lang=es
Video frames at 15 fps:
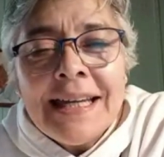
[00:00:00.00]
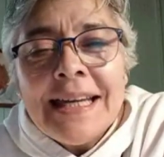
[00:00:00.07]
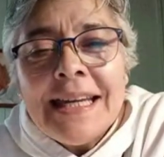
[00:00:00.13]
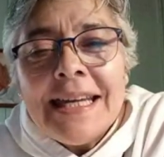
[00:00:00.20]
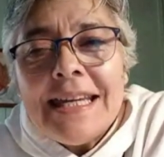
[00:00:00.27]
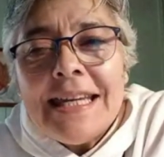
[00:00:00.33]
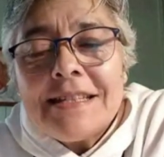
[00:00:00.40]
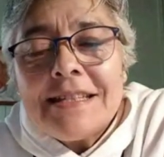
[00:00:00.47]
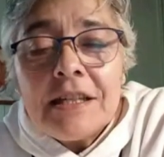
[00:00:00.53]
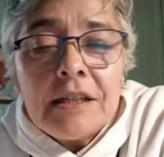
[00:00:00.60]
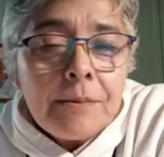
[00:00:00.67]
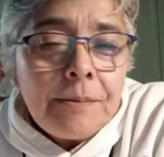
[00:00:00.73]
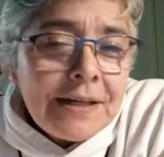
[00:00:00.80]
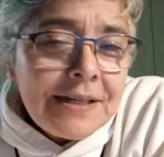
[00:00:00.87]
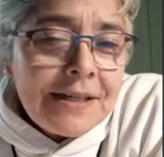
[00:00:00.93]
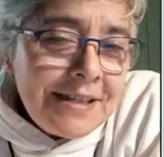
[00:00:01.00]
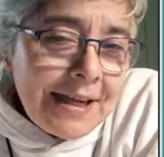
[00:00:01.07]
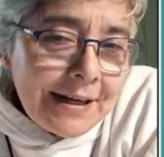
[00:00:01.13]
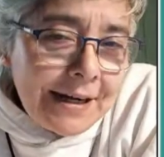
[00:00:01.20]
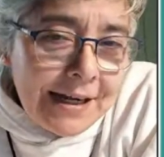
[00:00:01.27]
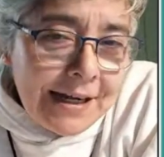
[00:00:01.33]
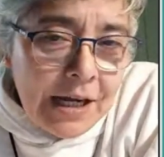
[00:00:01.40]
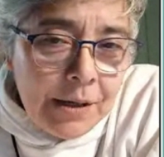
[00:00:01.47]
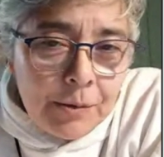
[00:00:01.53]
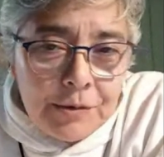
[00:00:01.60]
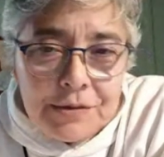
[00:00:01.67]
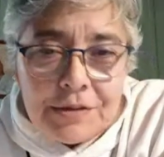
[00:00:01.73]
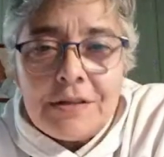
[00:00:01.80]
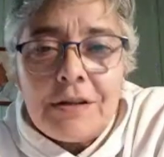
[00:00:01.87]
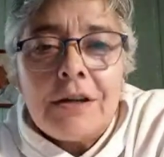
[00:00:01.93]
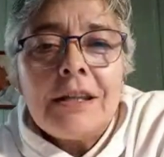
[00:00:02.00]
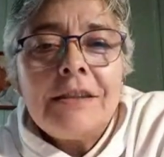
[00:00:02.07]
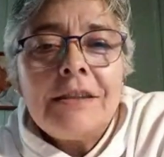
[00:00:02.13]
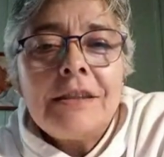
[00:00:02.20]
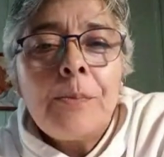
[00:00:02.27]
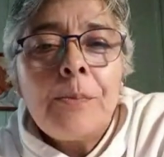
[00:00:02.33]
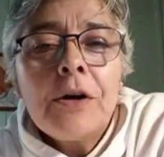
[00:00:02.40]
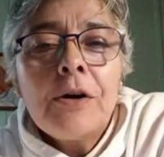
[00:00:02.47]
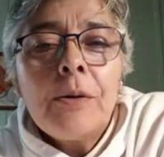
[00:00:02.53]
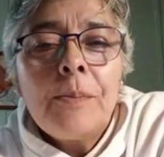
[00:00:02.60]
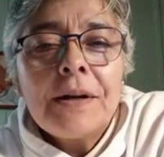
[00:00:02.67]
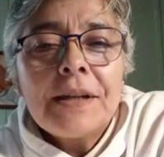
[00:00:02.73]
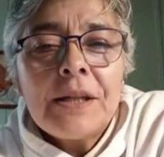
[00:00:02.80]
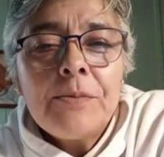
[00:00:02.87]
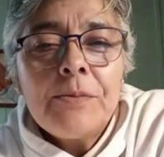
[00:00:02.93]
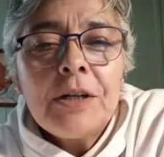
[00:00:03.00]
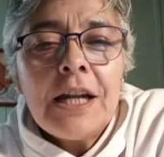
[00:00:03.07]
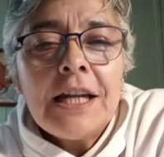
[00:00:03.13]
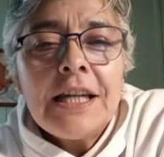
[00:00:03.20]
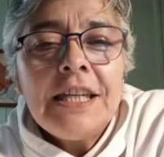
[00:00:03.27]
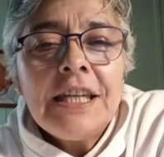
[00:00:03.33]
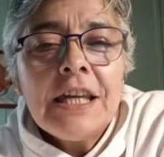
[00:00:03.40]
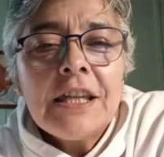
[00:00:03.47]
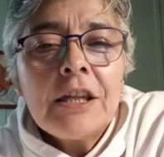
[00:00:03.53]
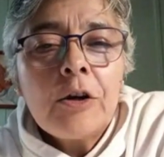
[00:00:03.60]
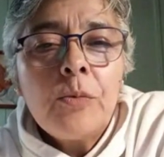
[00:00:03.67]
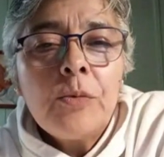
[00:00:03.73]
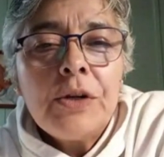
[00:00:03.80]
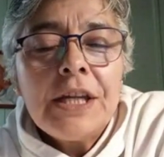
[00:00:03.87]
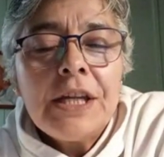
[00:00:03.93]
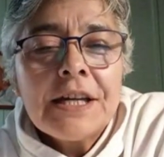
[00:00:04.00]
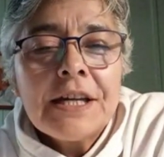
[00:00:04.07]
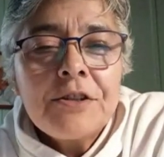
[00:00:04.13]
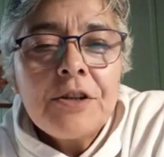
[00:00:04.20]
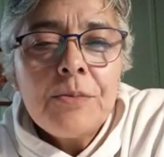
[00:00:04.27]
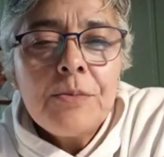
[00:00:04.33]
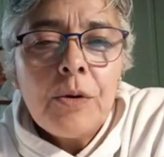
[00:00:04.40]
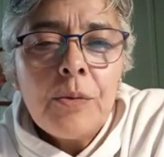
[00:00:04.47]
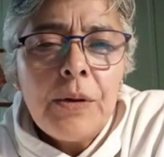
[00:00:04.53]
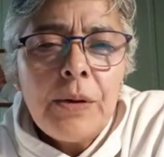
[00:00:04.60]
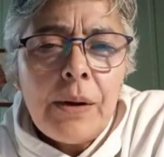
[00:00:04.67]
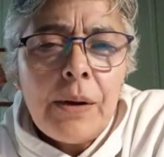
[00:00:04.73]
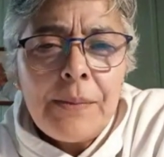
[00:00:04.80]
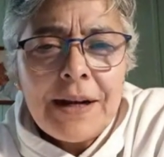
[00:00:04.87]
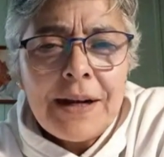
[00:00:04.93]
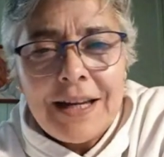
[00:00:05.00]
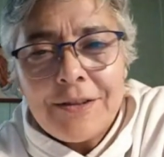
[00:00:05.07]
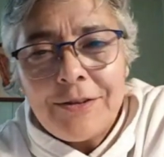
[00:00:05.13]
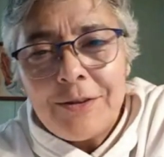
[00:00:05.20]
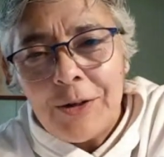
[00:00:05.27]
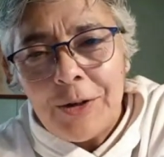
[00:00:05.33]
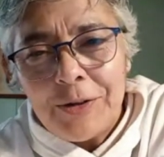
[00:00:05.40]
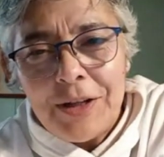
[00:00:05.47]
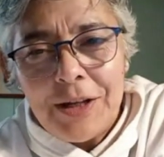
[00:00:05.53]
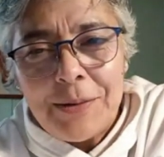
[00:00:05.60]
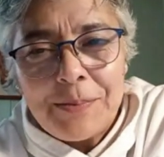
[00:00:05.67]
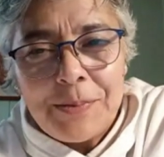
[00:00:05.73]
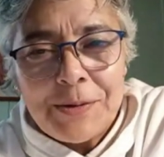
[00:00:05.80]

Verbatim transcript: Y si te parece, arrancamos. Eh, después compartimos las líneas de comunicación, vos me vas marcando los tiempos.